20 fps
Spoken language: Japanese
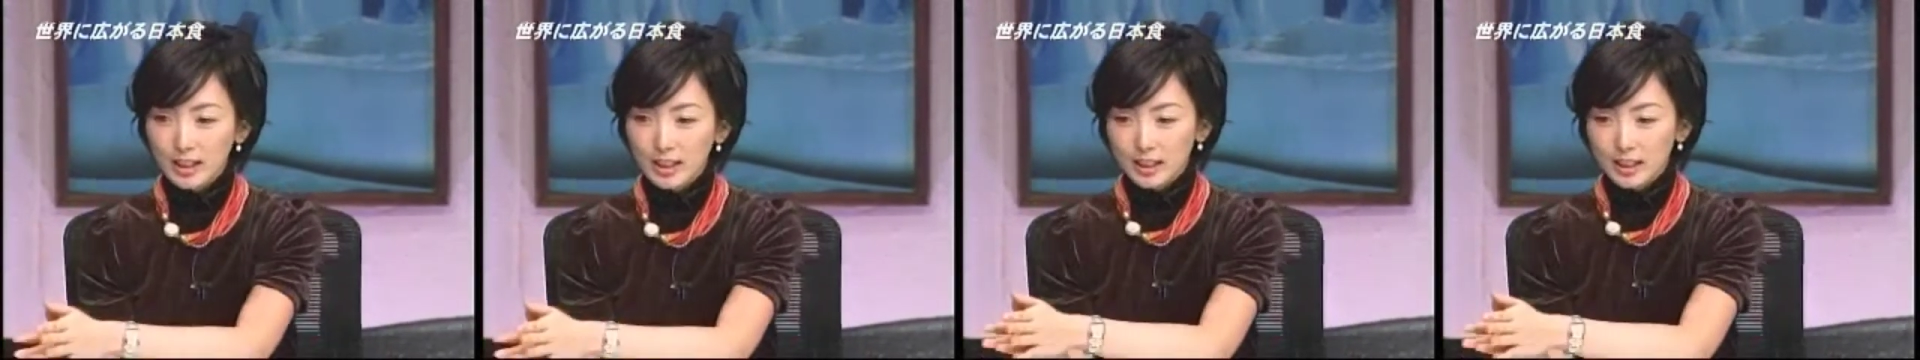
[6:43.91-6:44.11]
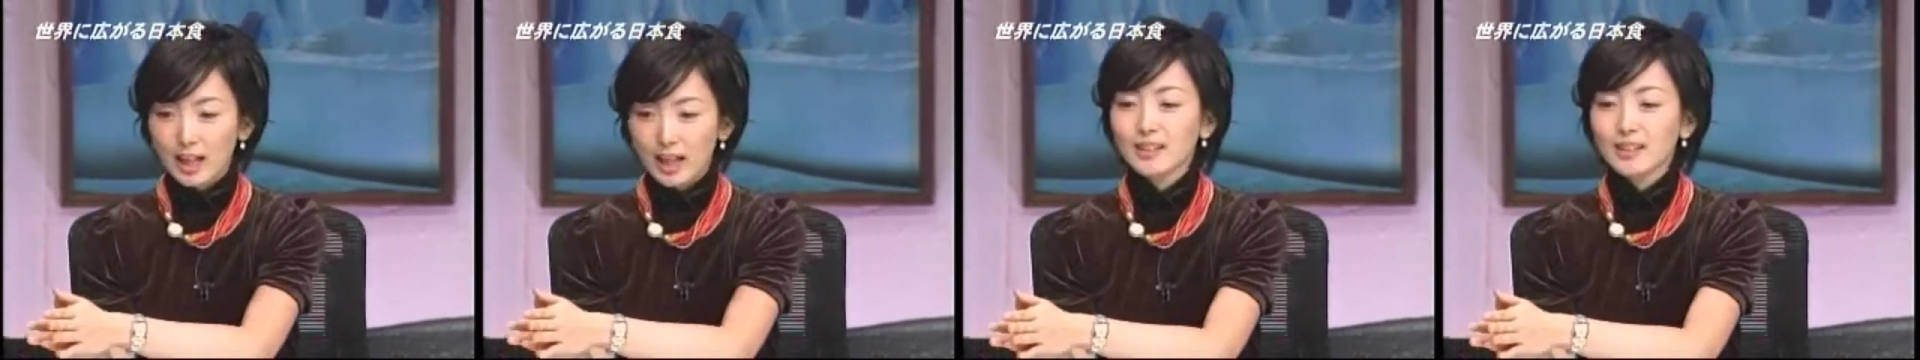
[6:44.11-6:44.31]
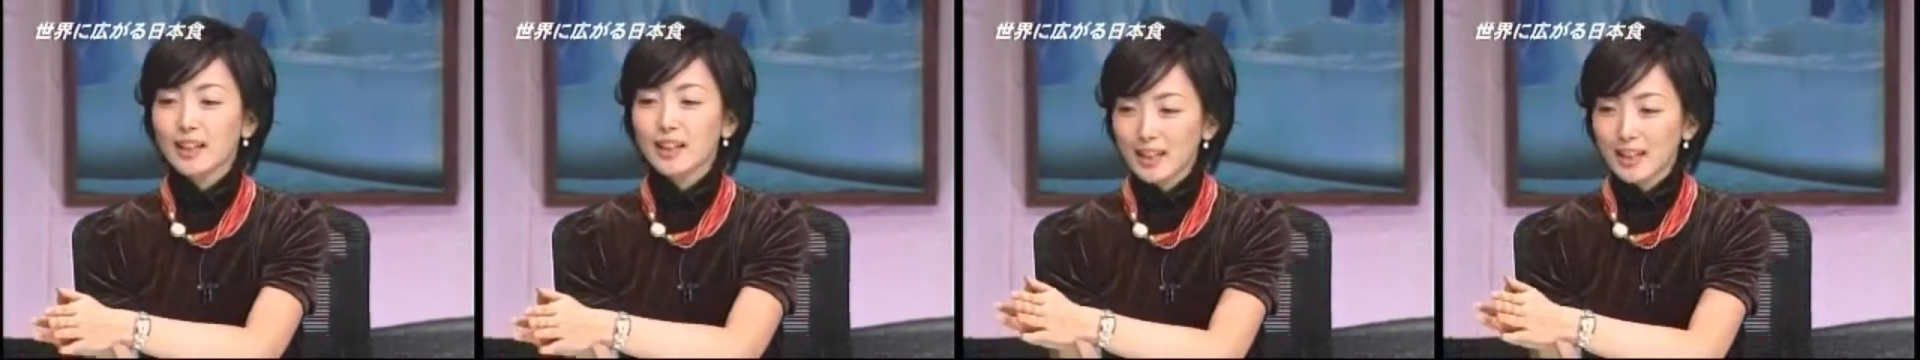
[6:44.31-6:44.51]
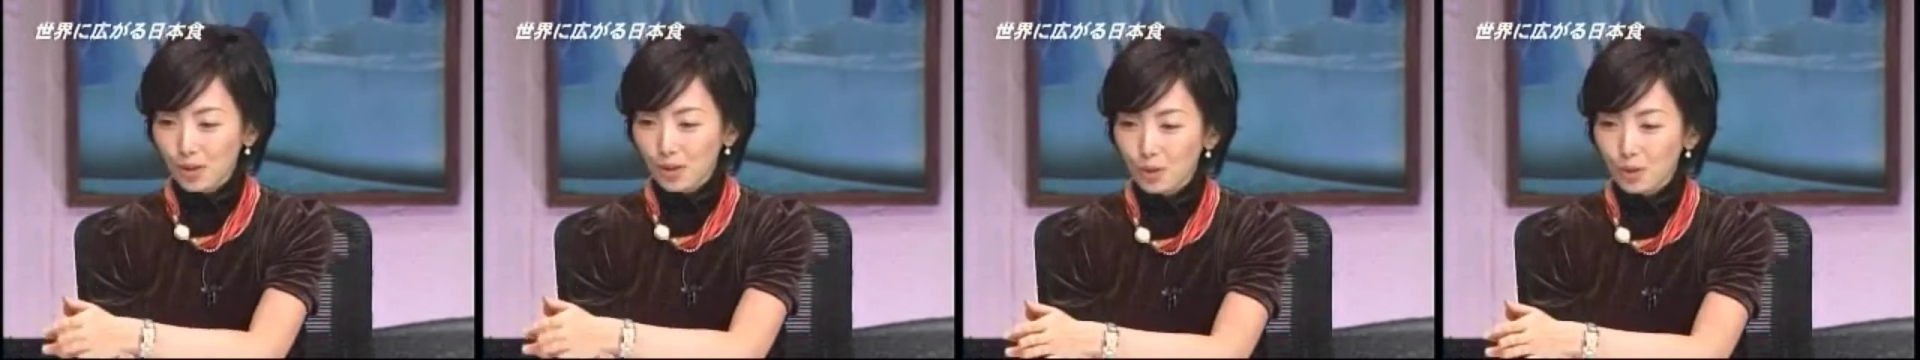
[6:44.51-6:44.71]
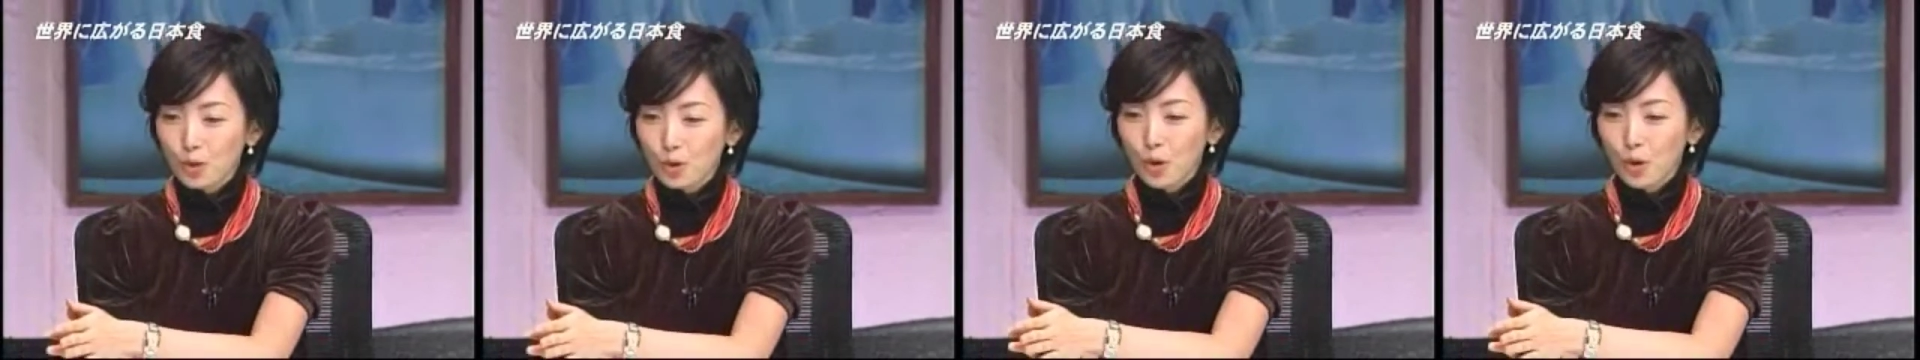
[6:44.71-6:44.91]
簡単だろ
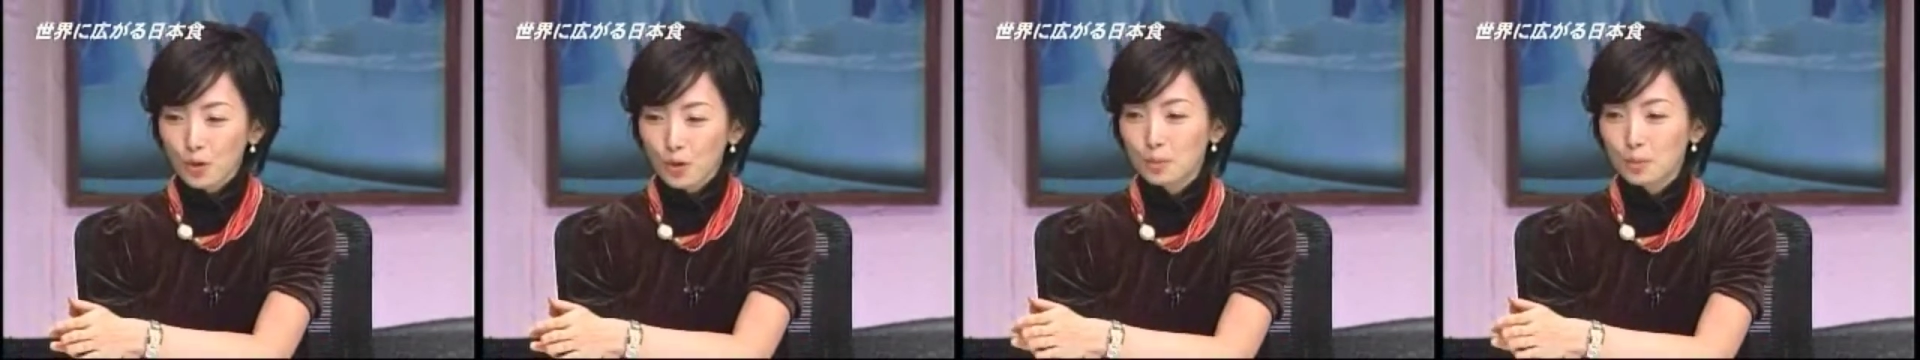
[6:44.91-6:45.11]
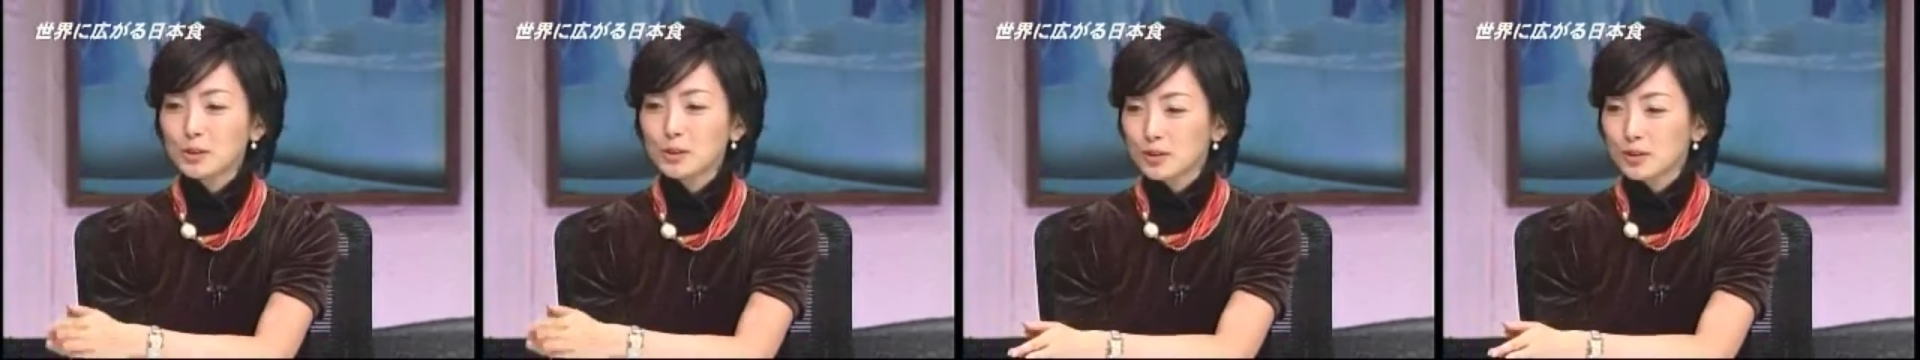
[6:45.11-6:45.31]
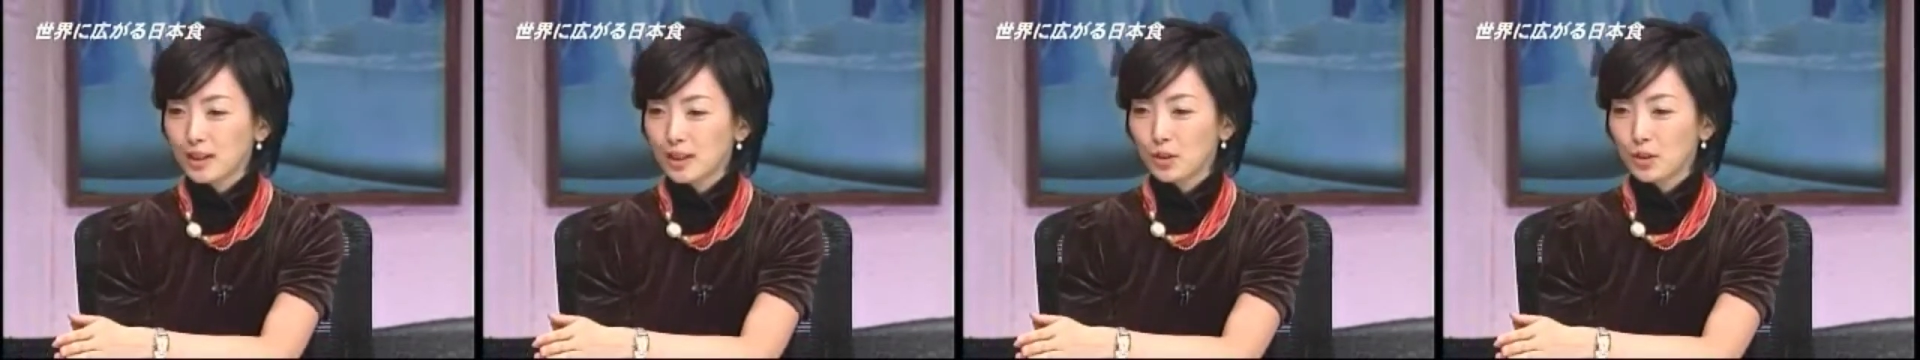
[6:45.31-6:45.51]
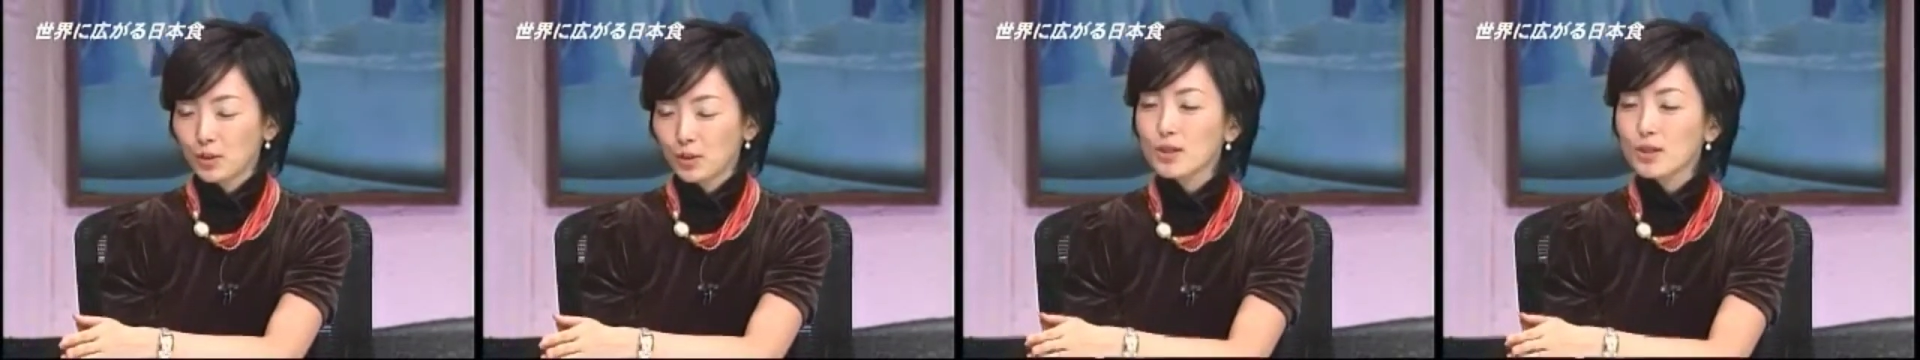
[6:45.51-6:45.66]
うと飛びついている